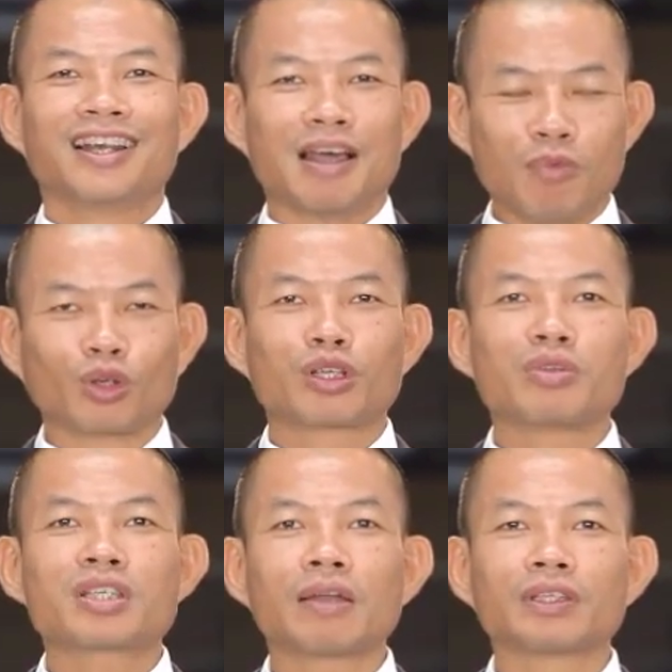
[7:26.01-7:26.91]
là một
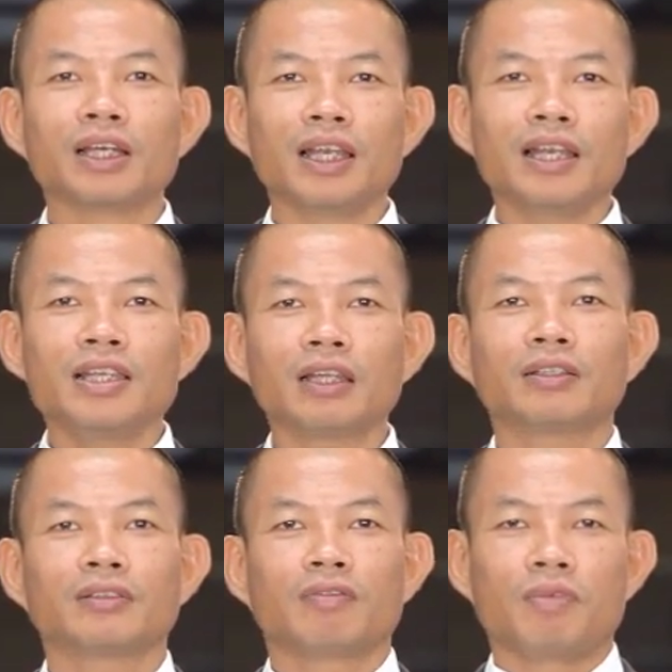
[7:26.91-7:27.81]
trong những charter lớn nhất
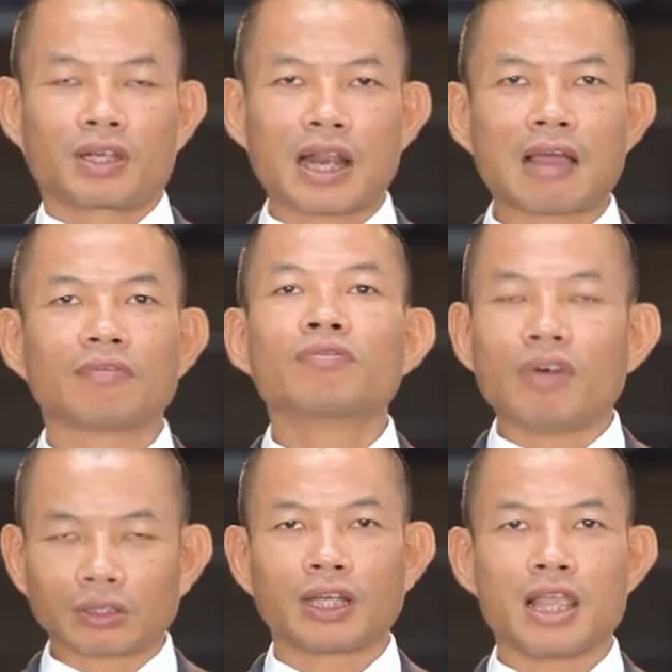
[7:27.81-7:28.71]
Việt Nam
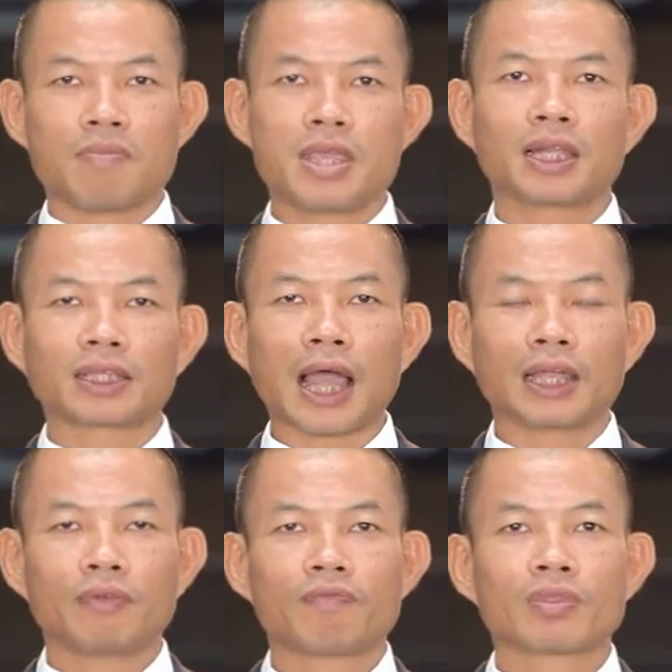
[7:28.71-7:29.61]
vào thời điểm hiện tại